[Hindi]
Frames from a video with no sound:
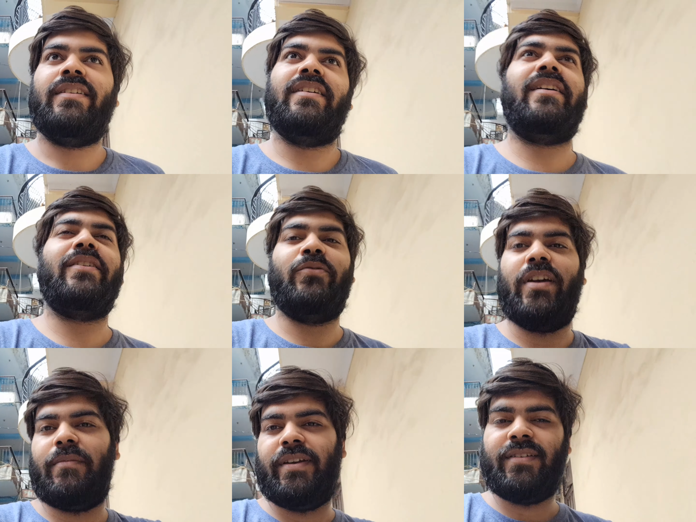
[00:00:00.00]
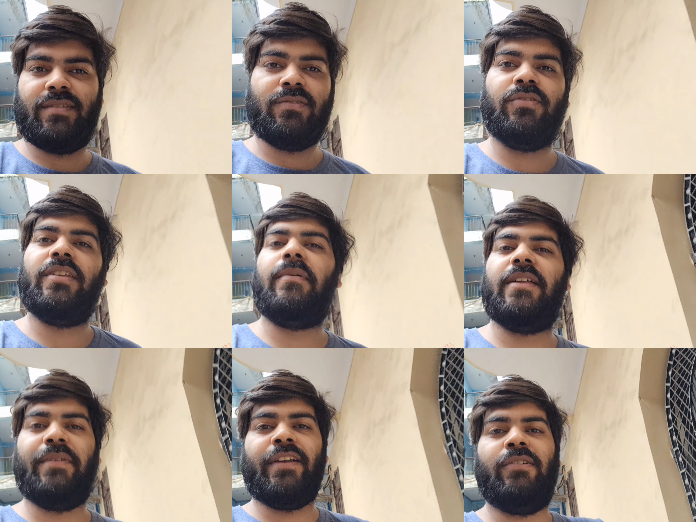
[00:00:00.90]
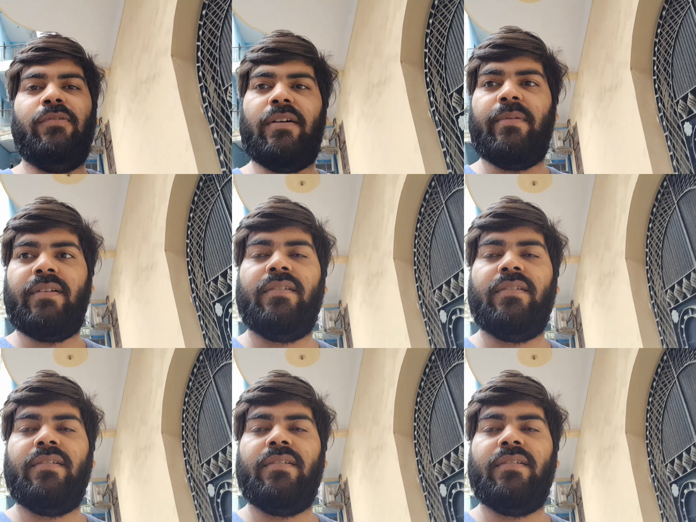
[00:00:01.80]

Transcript: क्या करूँ यार मैं थोड़ी देर बाद में निकलूँगा